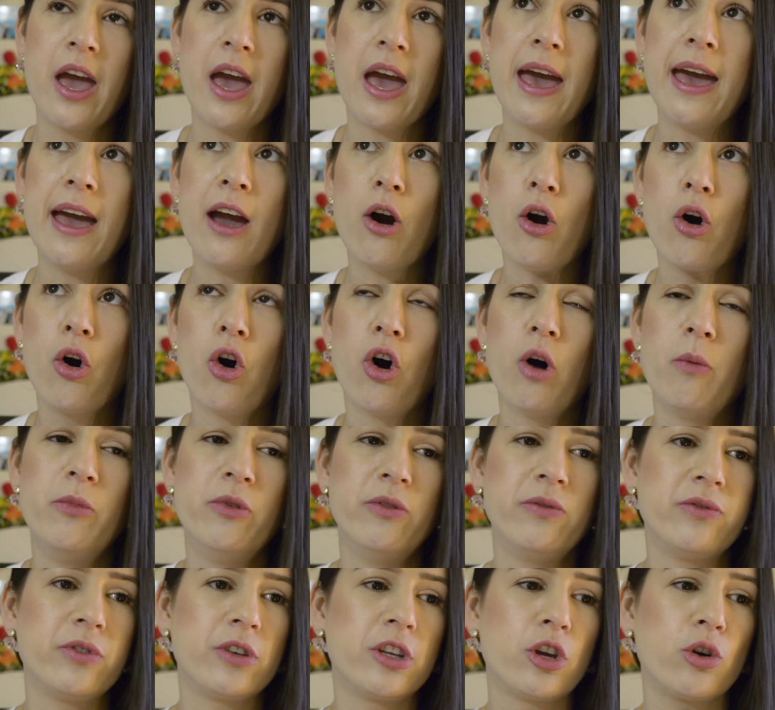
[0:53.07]
É
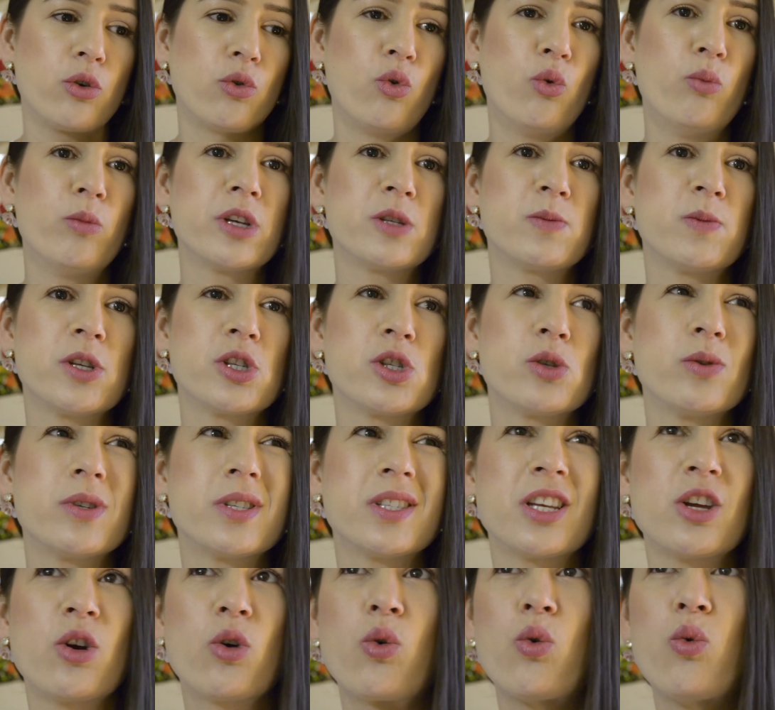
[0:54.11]
óbvio que algumas pessoas
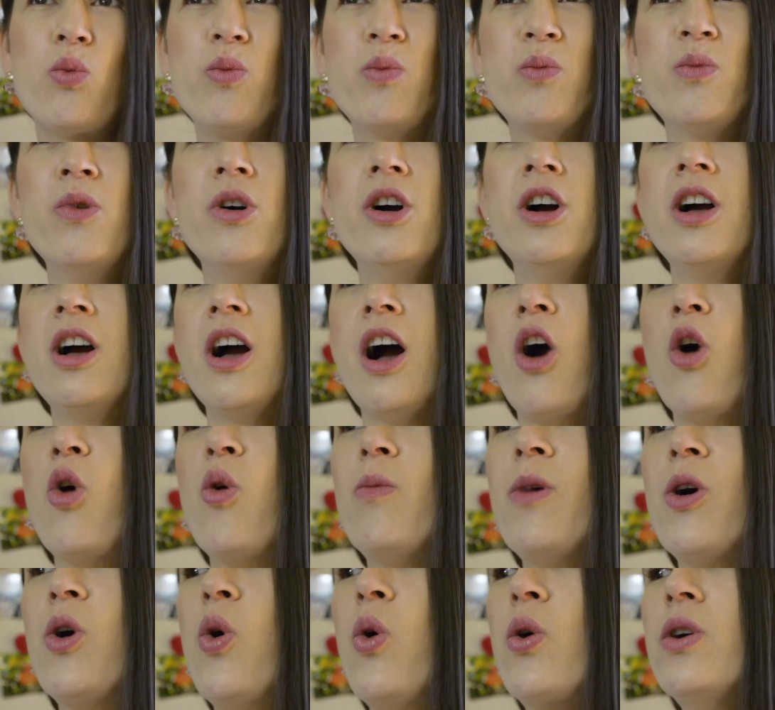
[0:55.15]
têm algum
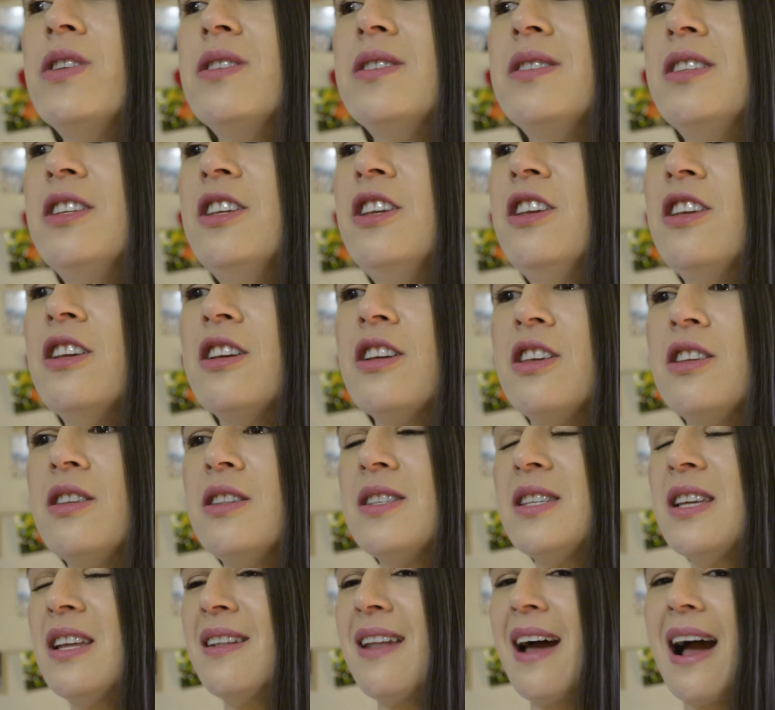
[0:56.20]
alguma coisinha que
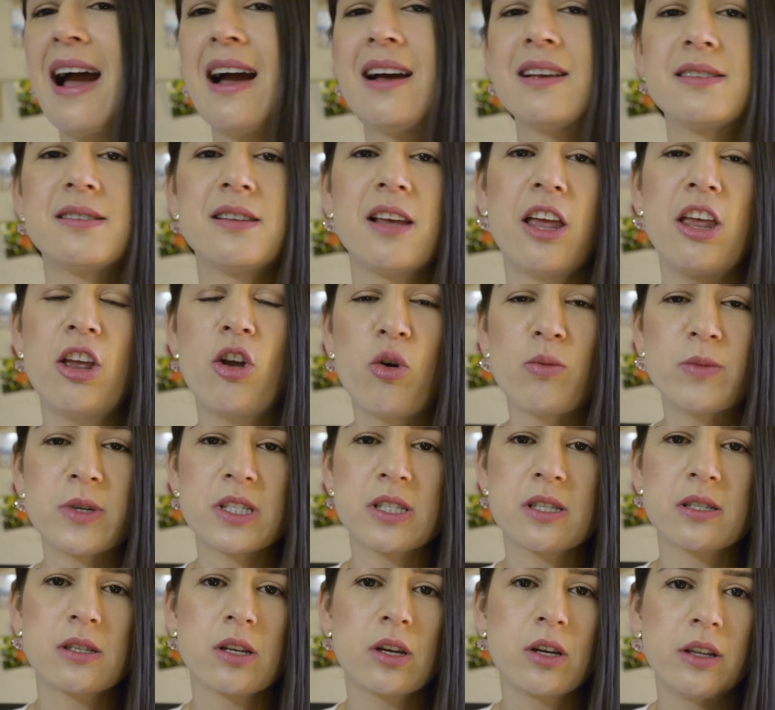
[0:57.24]
você nasce aí com,
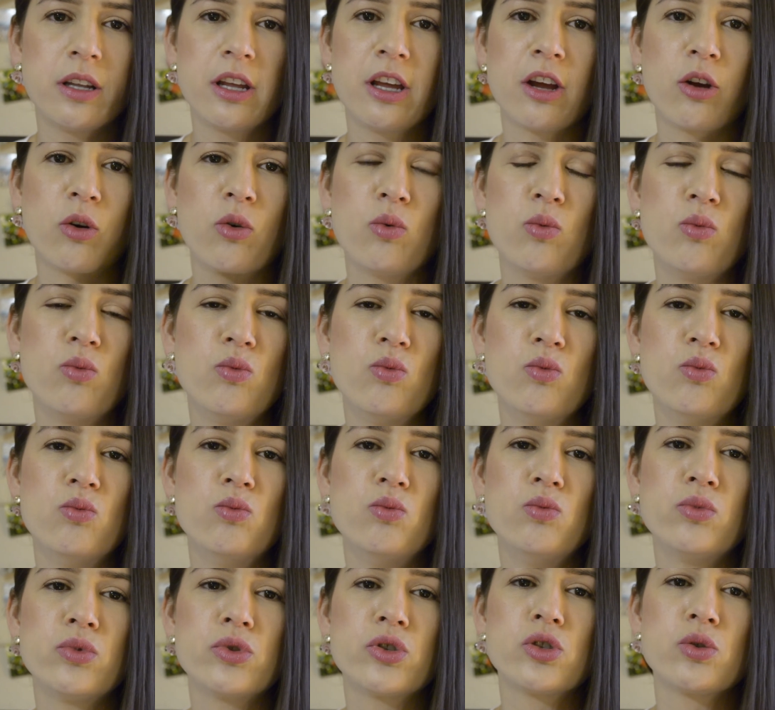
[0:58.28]
umas, né, com
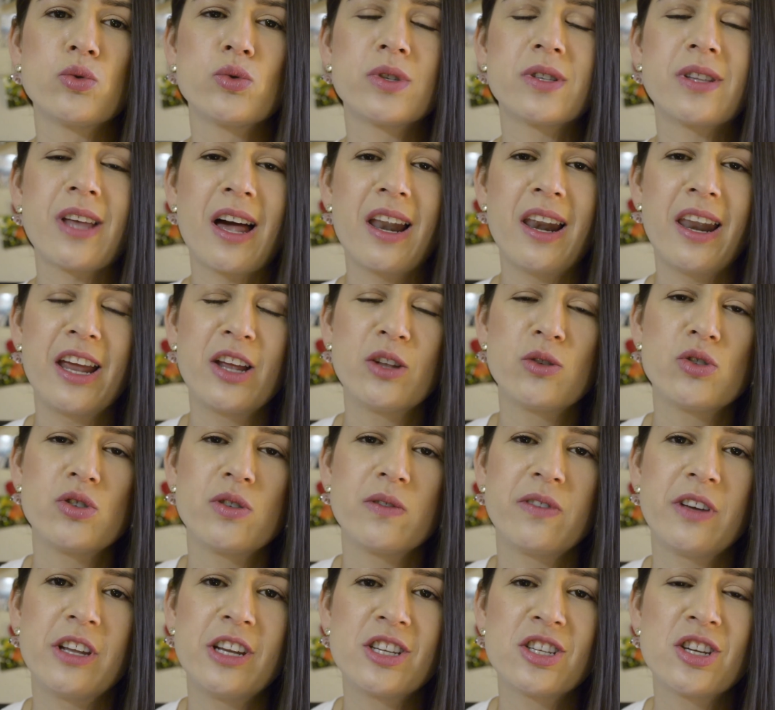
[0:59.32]
uns, uns talentos
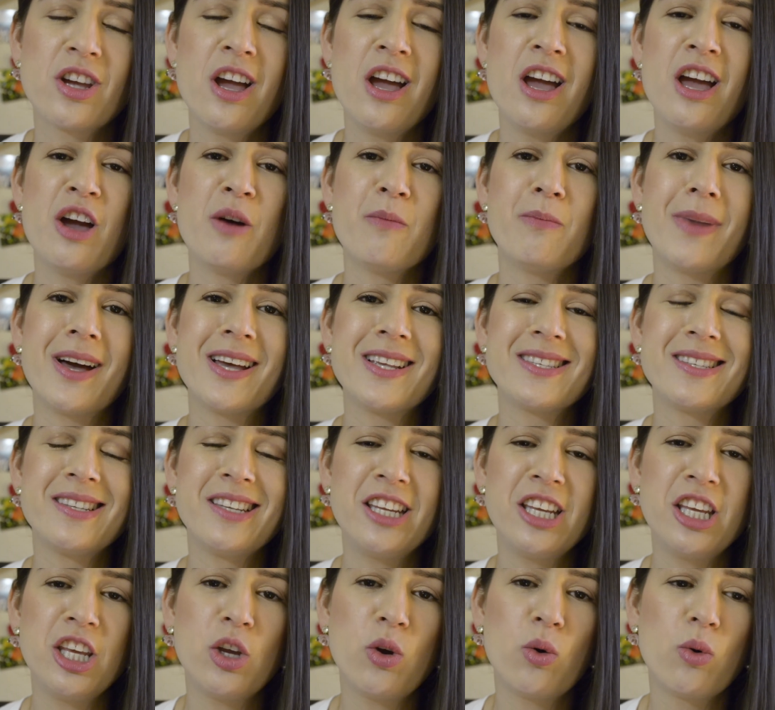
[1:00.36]
diferentes, mas
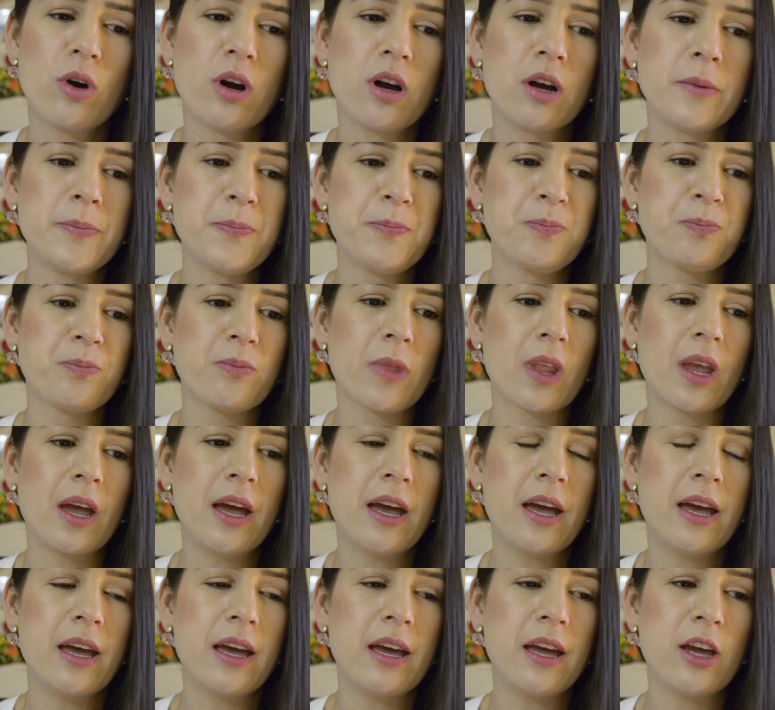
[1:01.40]
língua
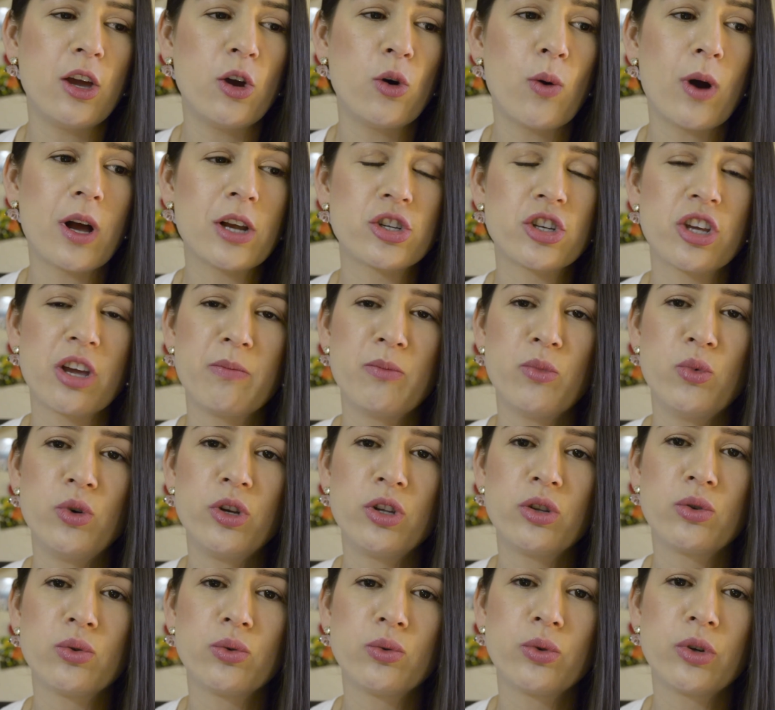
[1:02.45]
é, eu acho que é
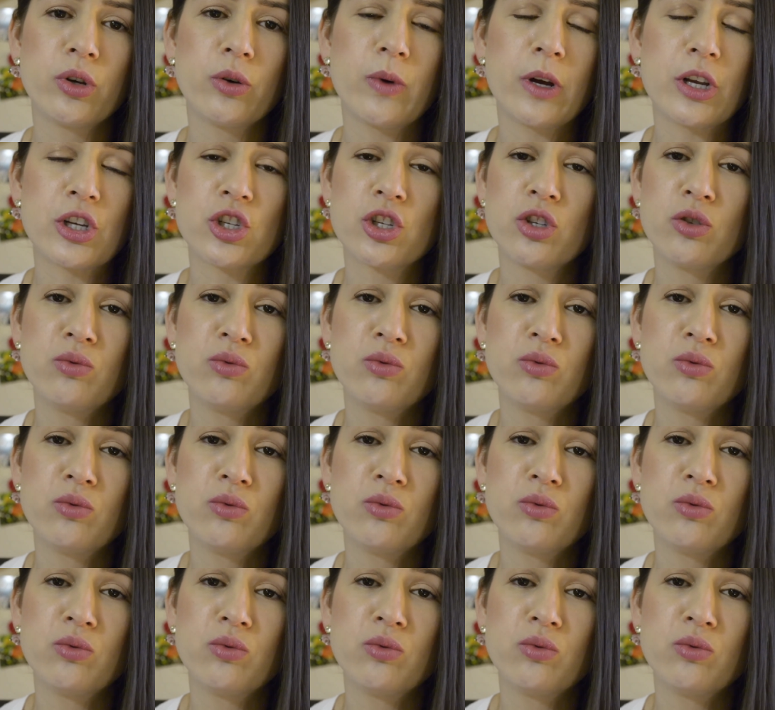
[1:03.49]
muito, eu acho que